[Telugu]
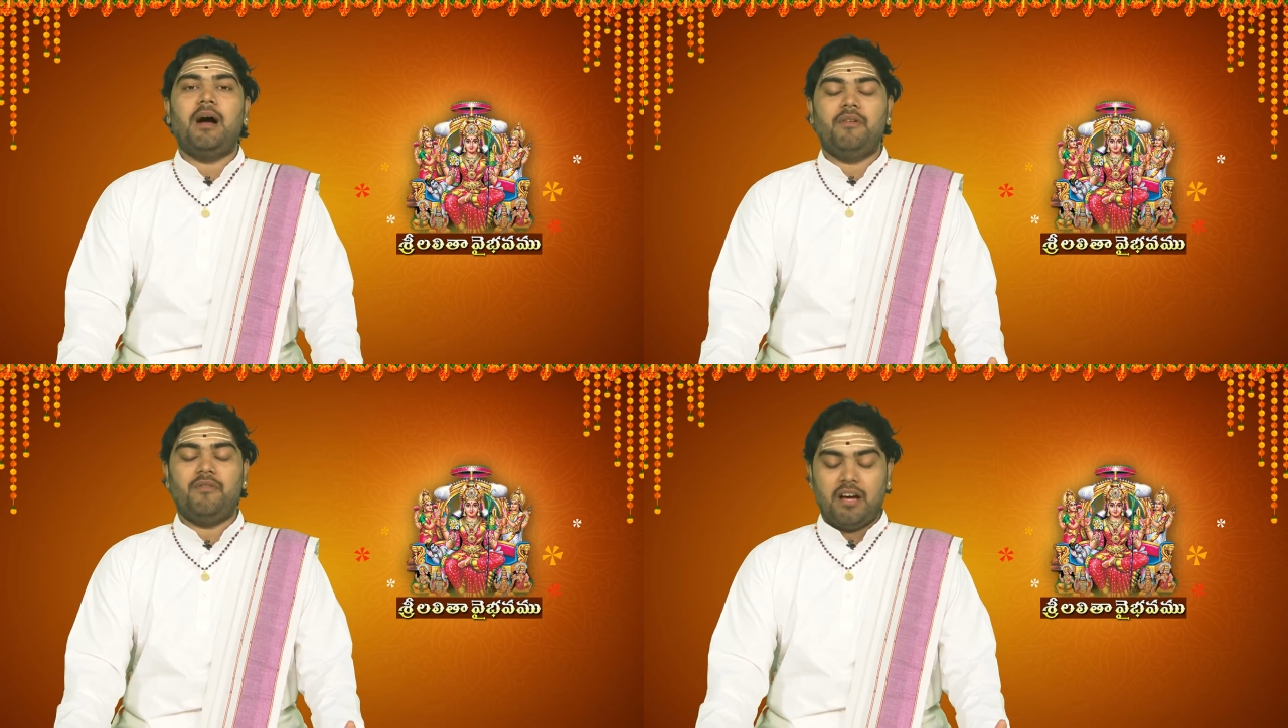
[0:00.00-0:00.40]

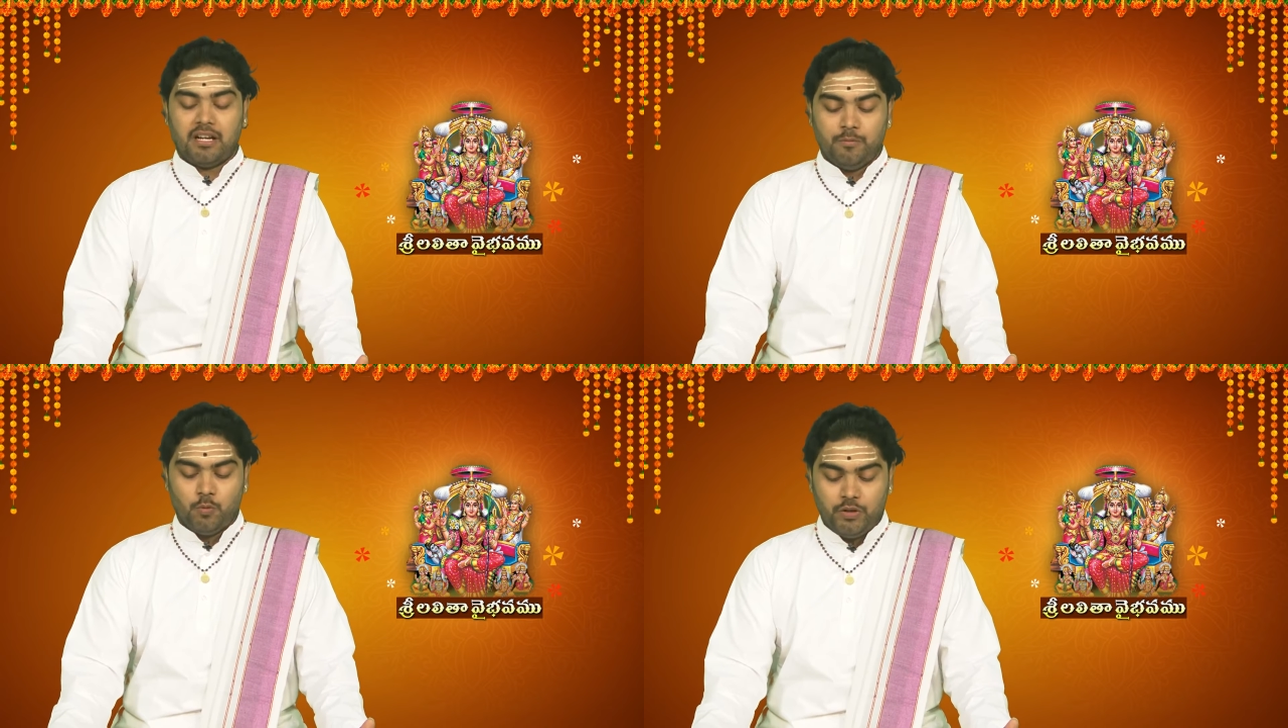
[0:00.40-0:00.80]

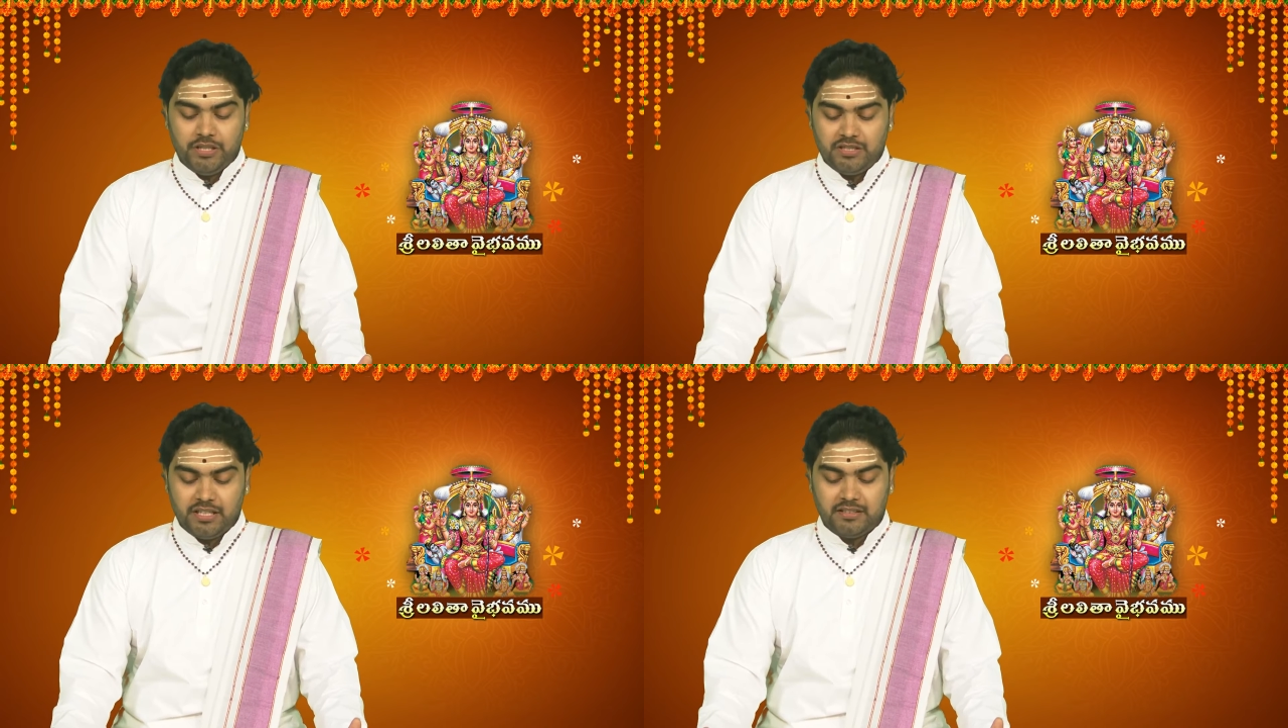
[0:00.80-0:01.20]
అమ్మవారిని
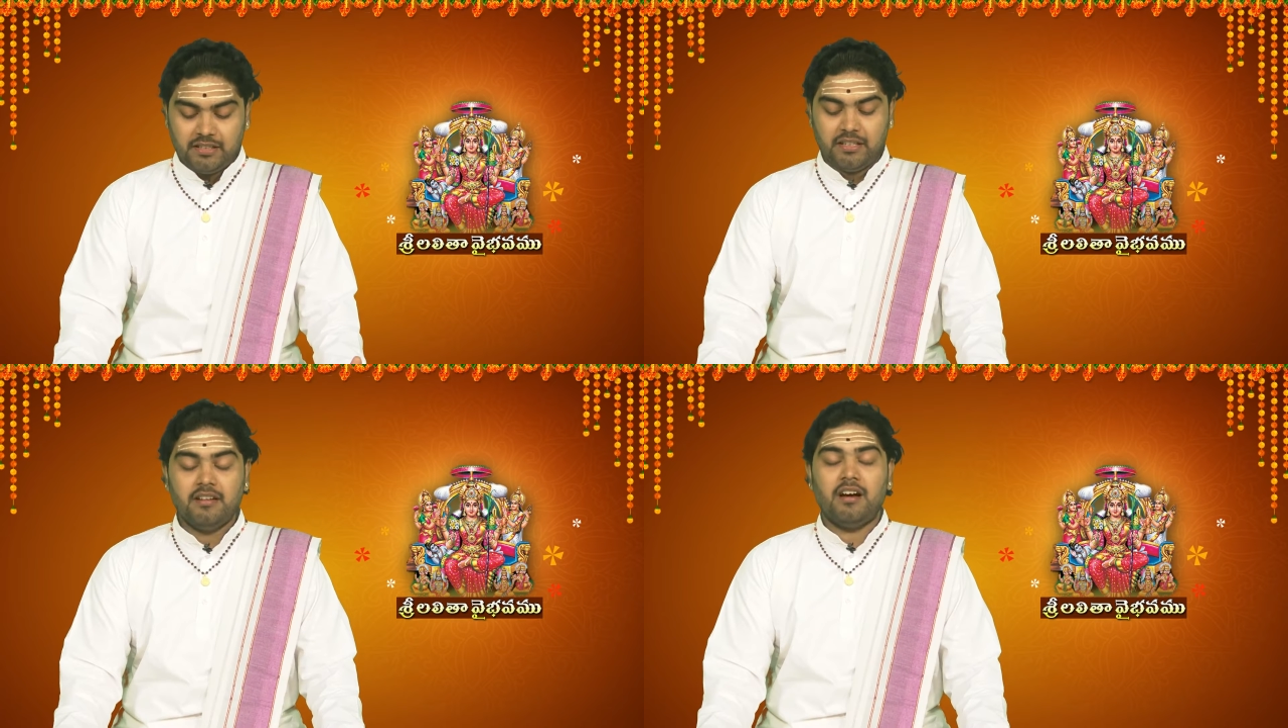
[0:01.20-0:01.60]

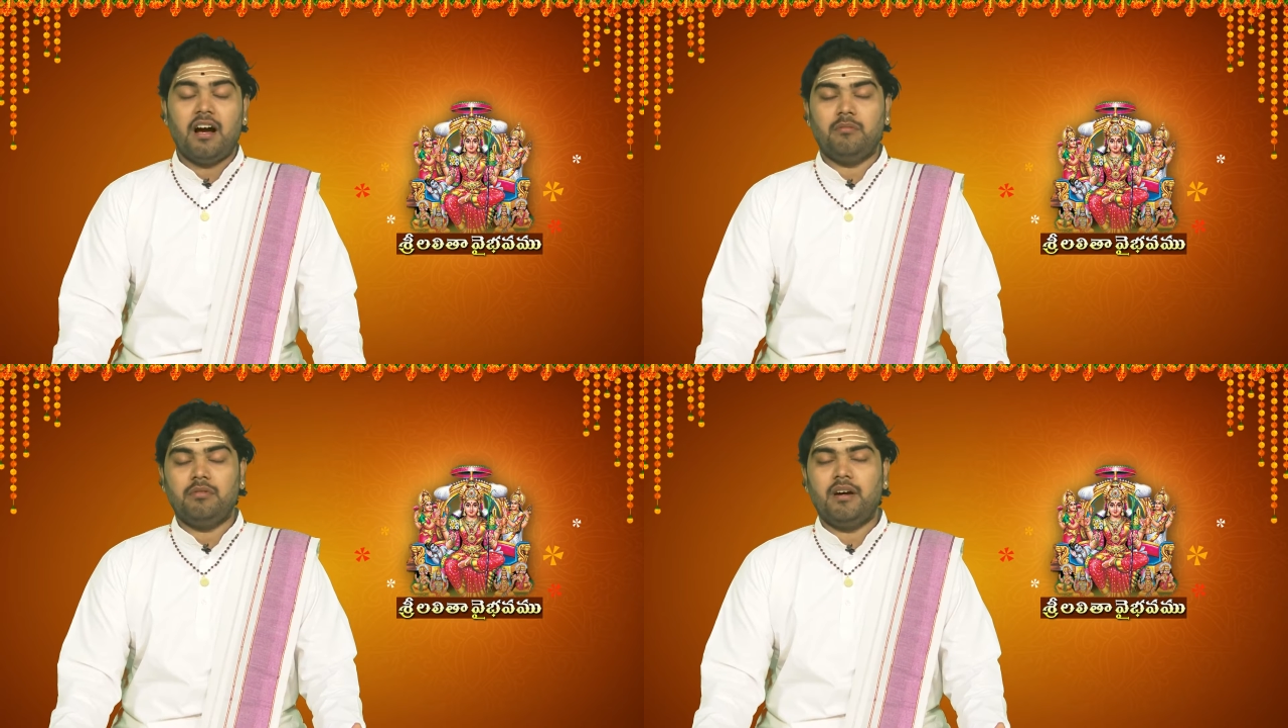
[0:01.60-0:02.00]
మోహించేటండి
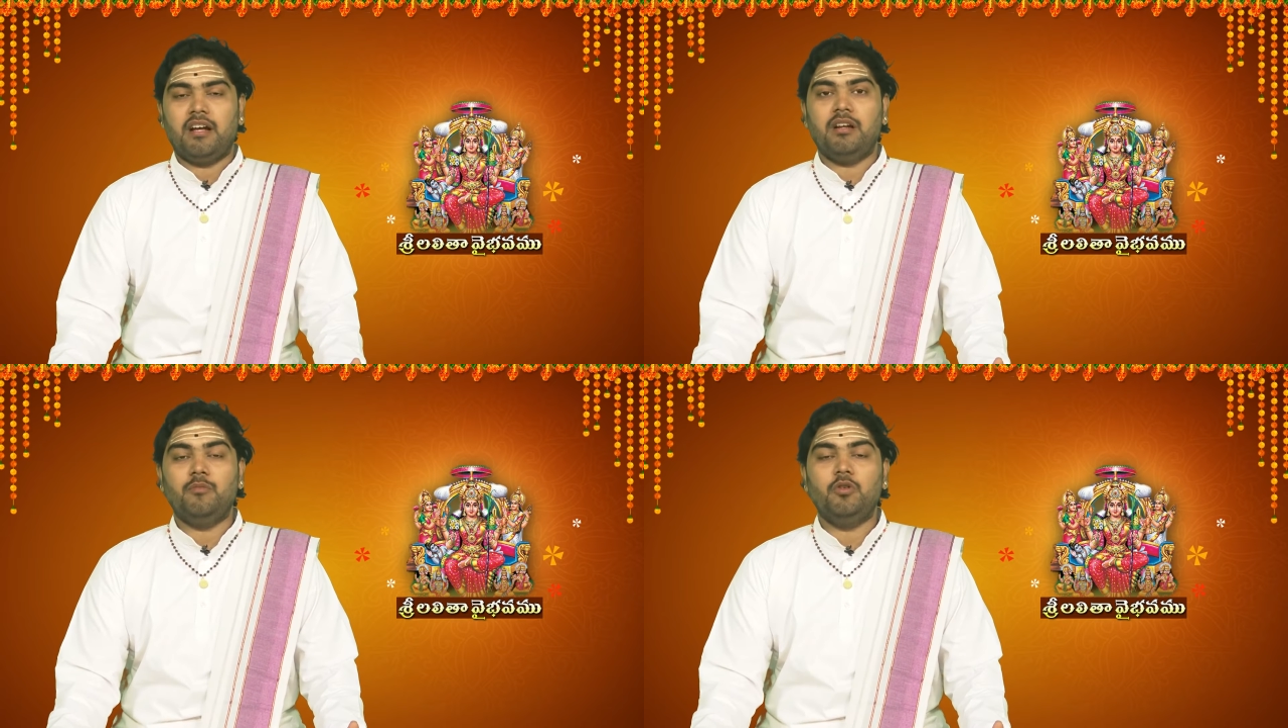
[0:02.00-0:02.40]
అమ్మవారిని